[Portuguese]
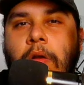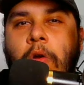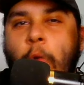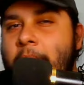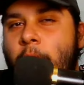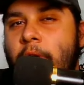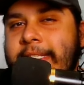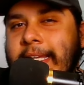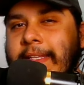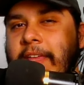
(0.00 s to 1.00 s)
Uma
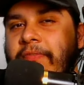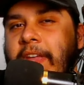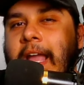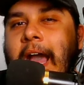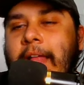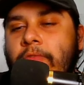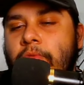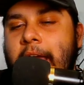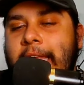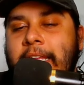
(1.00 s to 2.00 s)
coisa que tem ficado
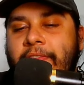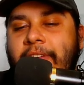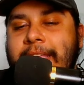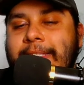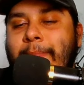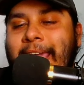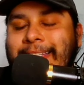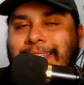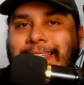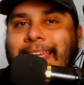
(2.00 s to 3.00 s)
cada vez
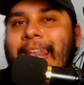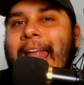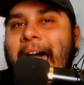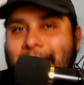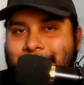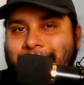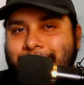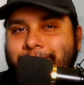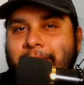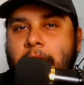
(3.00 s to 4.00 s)
mais clara,
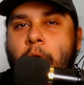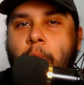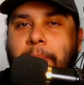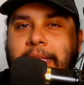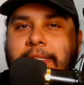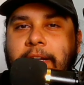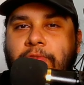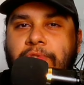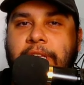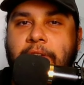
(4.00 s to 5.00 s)
né, com o passar
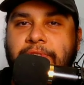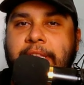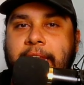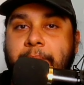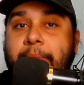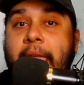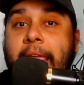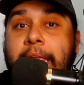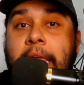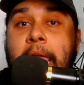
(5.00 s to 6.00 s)
dos anos na
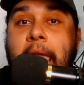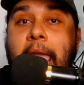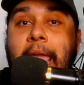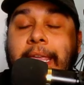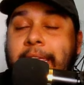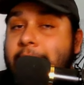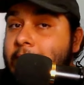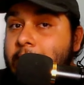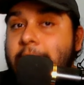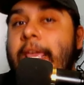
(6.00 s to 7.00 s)
NBA, é que
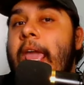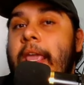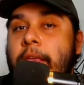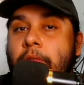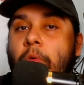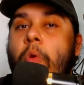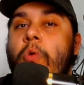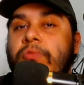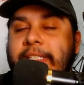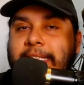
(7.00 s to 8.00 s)
ninguém
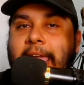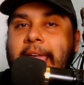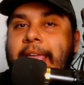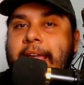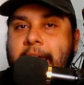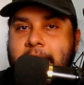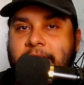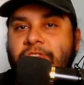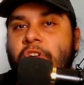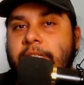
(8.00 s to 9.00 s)
consegue ganhar
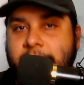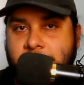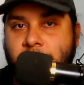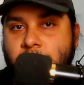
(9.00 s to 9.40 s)
sozinho.